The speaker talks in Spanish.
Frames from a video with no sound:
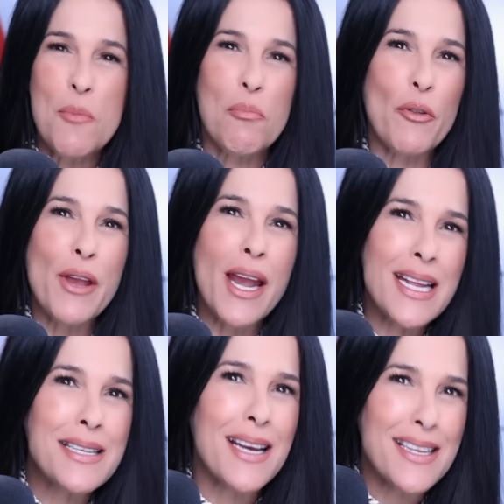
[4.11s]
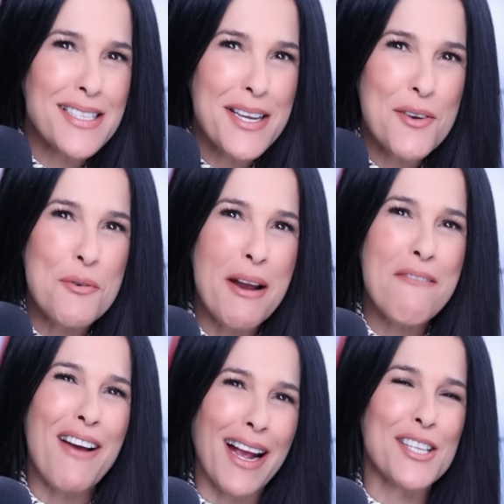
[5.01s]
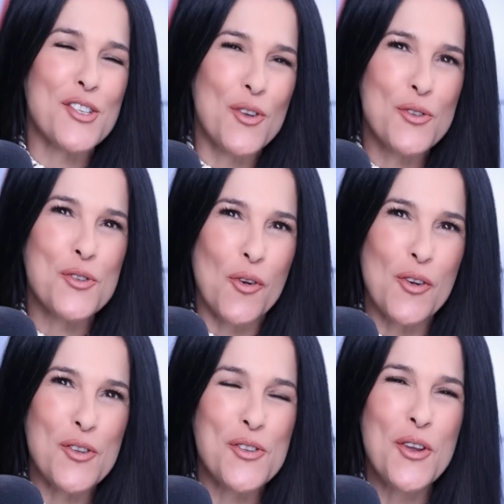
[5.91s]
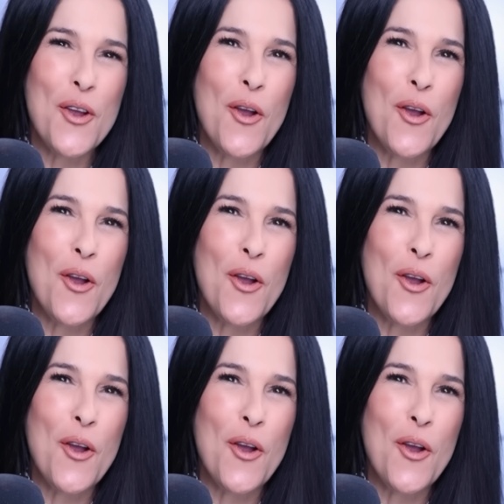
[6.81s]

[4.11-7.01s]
podrían echarse una vacación solos.